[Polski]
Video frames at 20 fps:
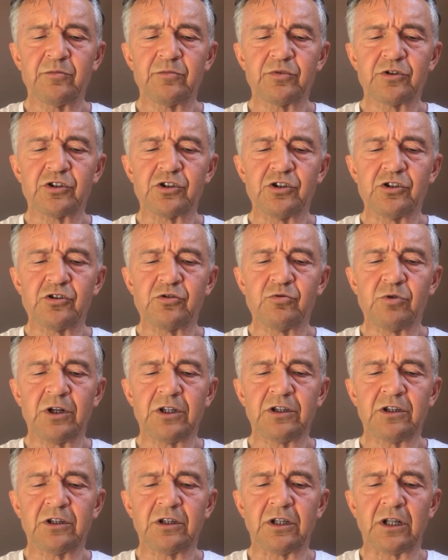
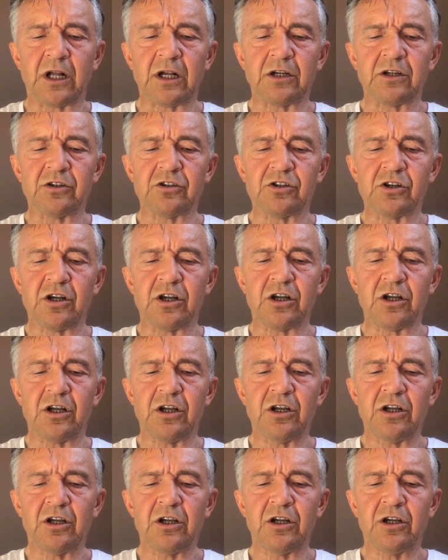przyszła także
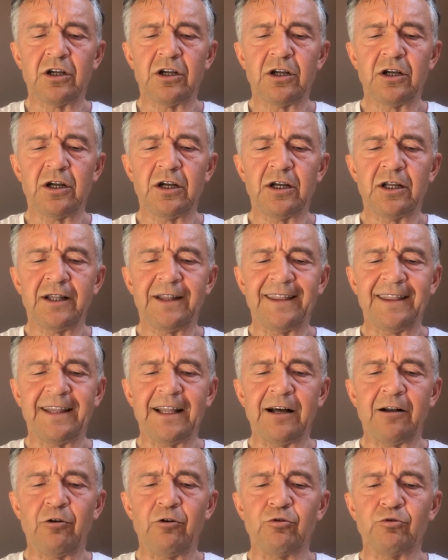
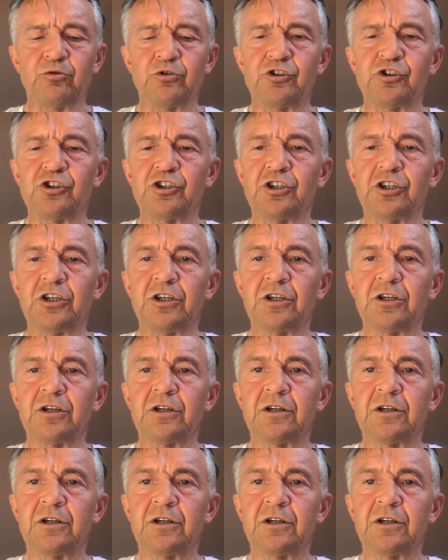na ludzi.